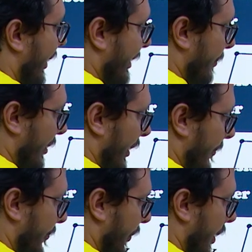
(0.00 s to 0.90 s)
هنا ثابته
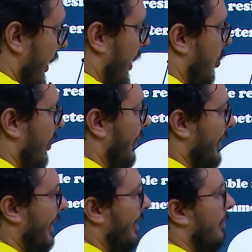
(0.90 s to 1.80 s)
والفي
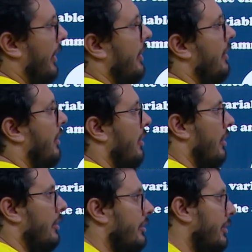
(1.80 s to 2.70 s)
زاد يبقى اكيد
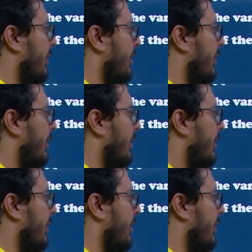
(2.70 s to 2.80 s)
الكرنت